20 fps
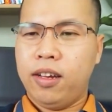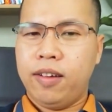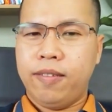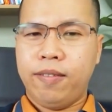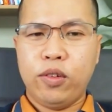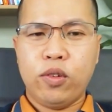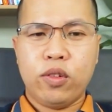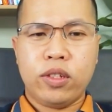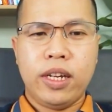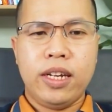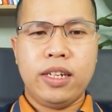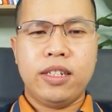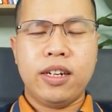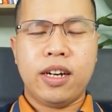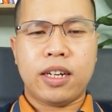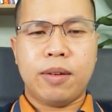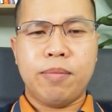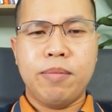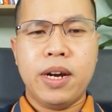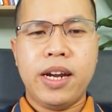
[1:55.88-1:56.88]
Ví dụ thị
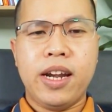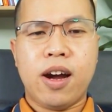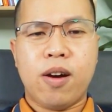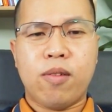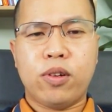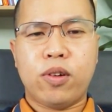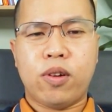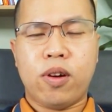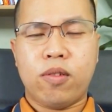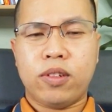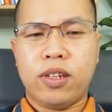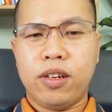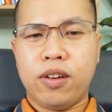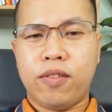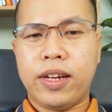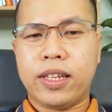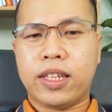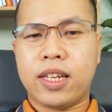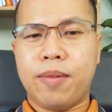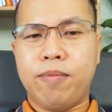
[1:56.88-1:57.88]
trường là 10 đồng đúng không, thì nó
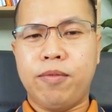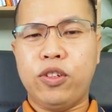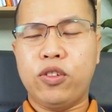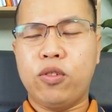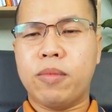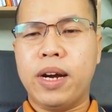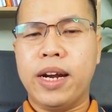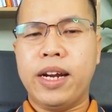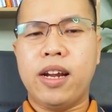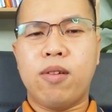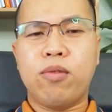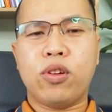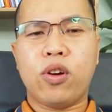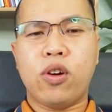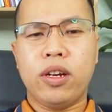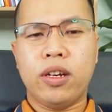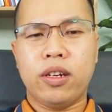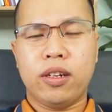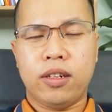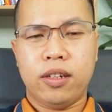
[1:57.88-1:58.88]
phải tầm ví dụ 7 đồng
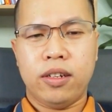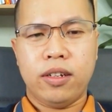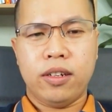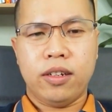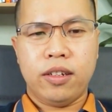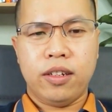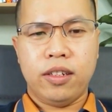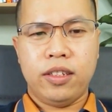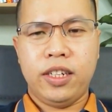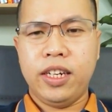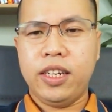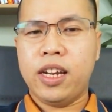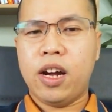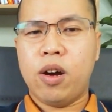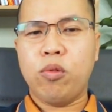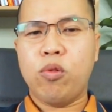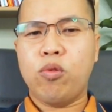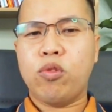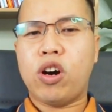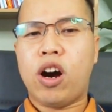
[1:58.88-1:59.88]
thôi, 9
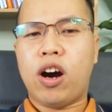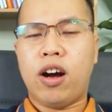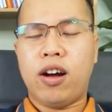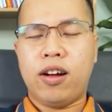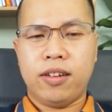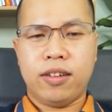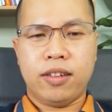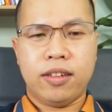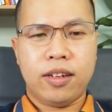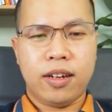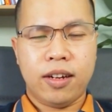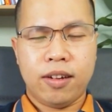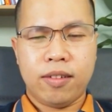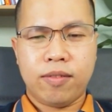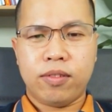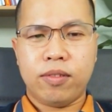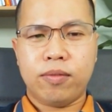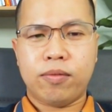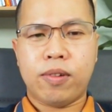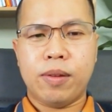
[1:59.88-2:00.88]
đồng cũng khó,
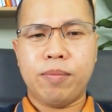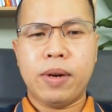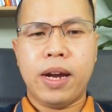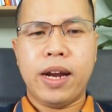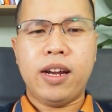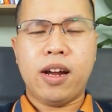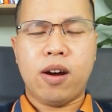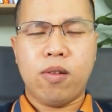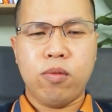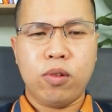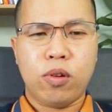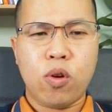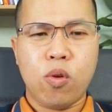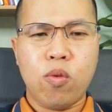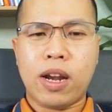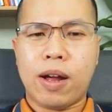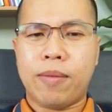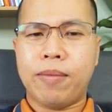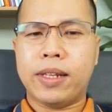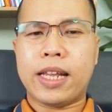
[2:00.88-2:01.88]
phải 7 đồng,
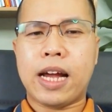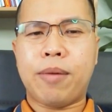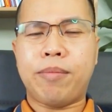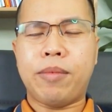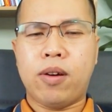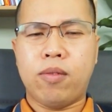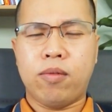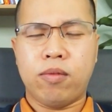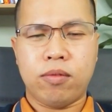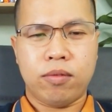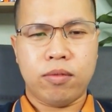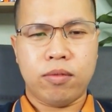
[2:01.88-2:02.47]
cùng lắm là 8 đồng.